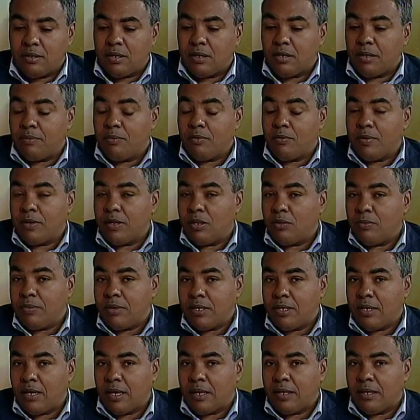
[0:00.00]
República
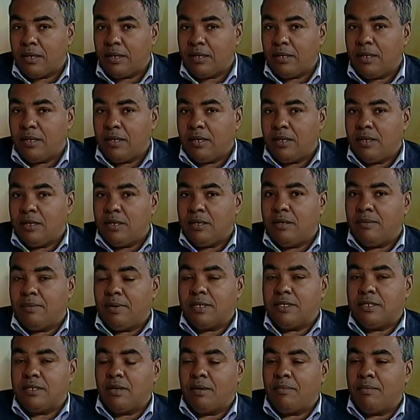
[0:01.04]
Dominicana y
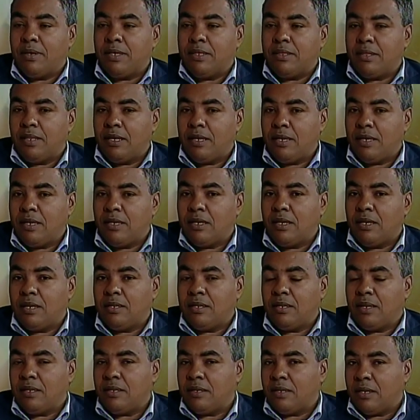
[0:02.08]
básicamente en
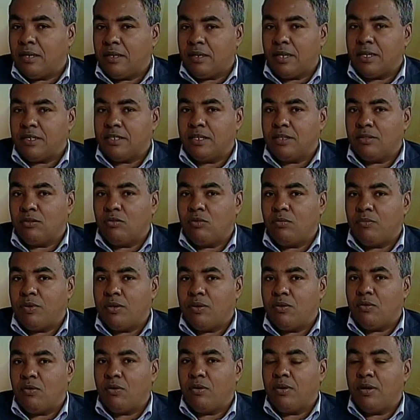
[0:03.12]
el, en el Gran Santo
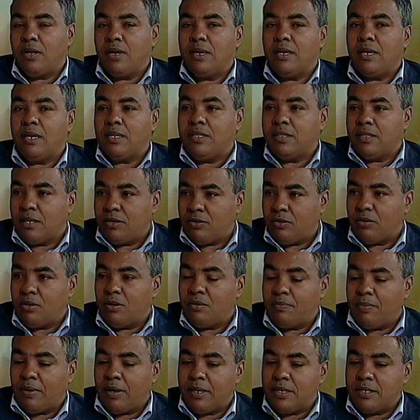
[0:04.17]
Domingo, en el interior del
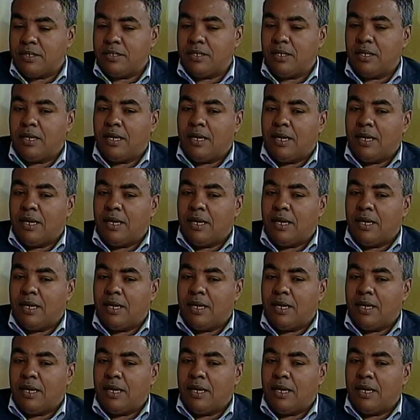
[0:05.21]
país.